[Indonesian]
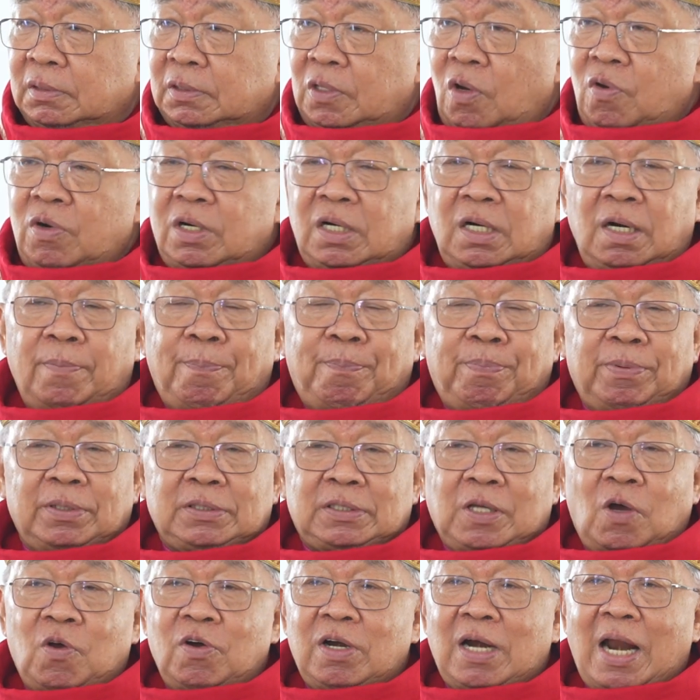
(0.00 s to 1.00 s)
Tahun
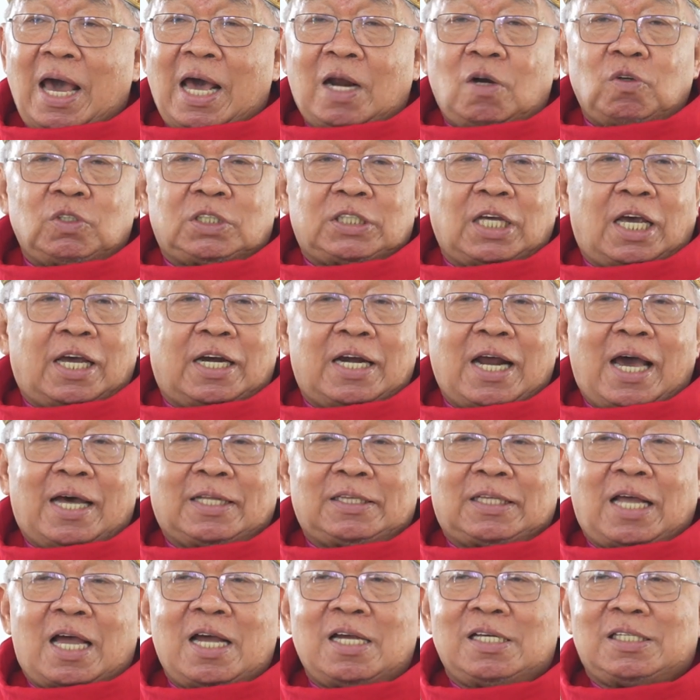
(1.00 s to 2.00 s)
tahun lalu saya
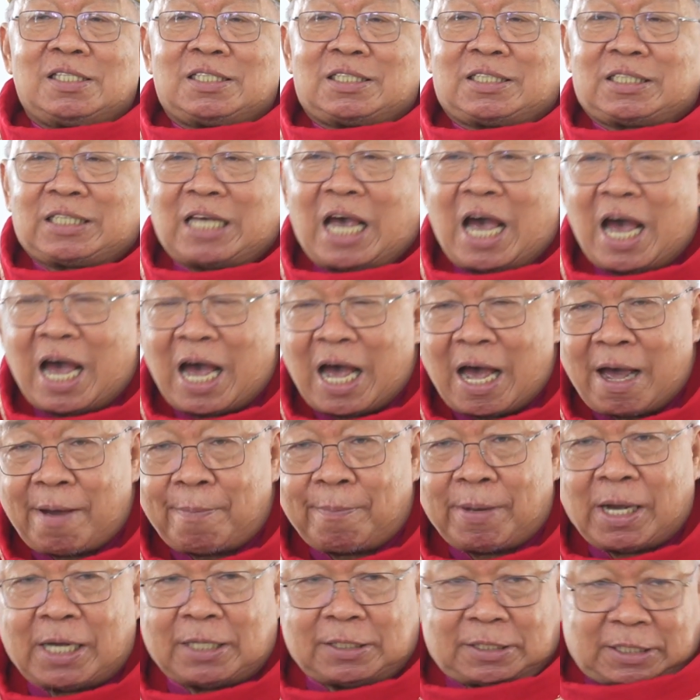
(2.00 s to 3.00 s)
datang
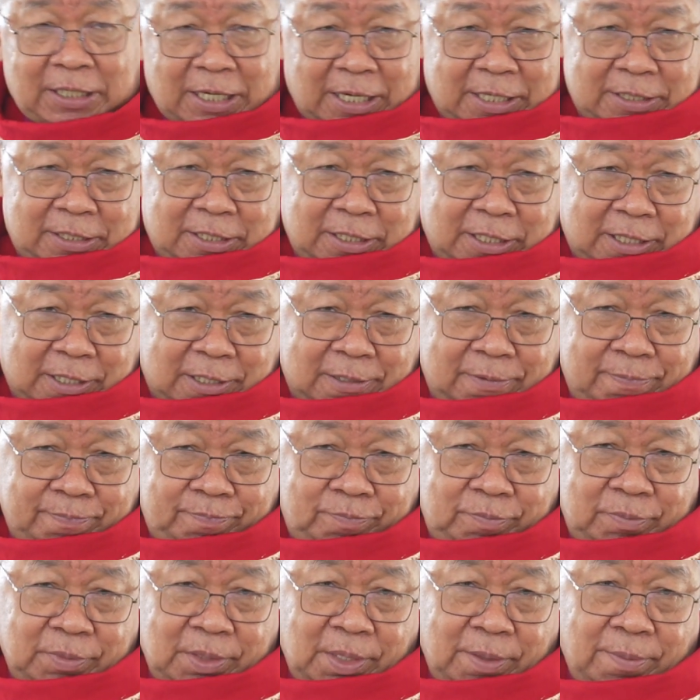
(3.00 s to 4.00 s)
sama saja.
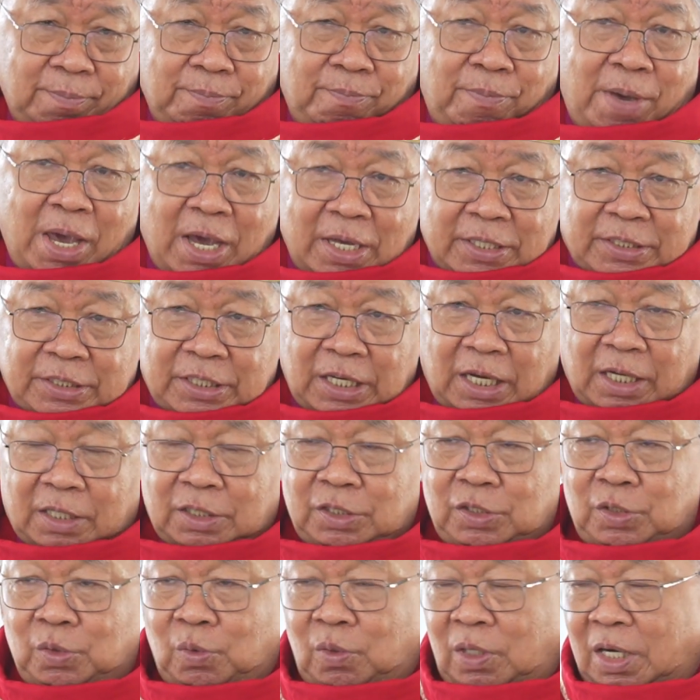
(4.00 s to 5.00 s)
Becek
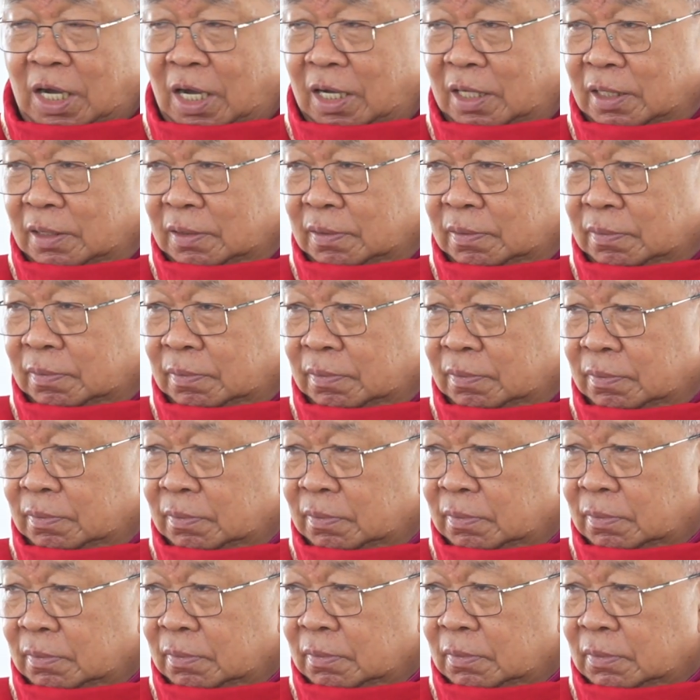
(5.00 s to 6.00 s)
juga.
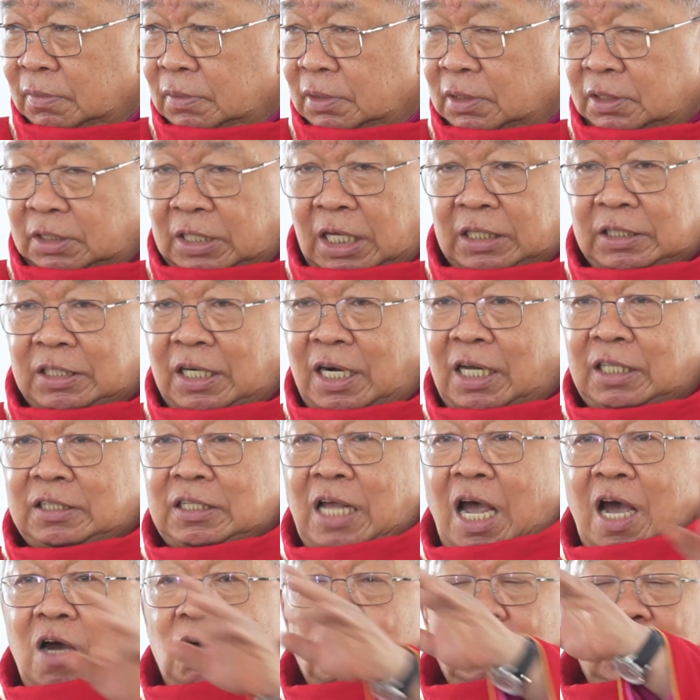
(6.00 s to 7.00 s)
Saya tidak
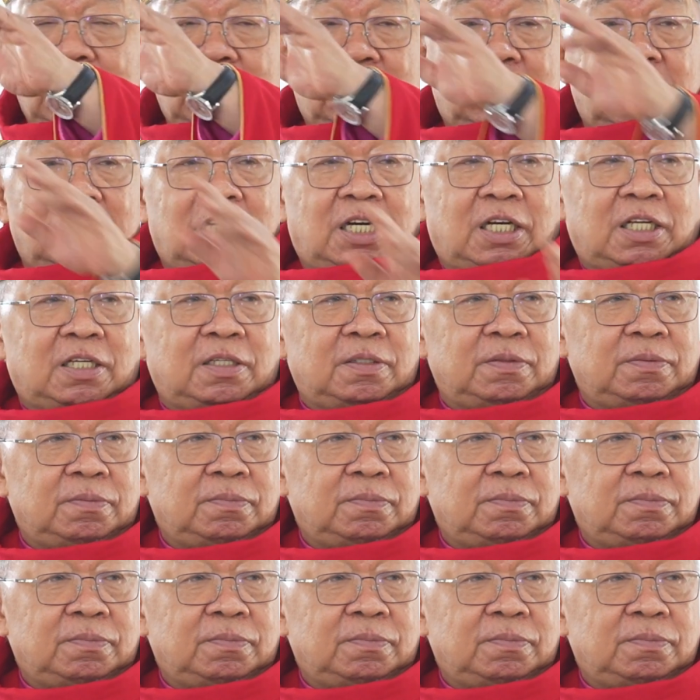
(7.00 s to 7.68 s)
tahu di sini.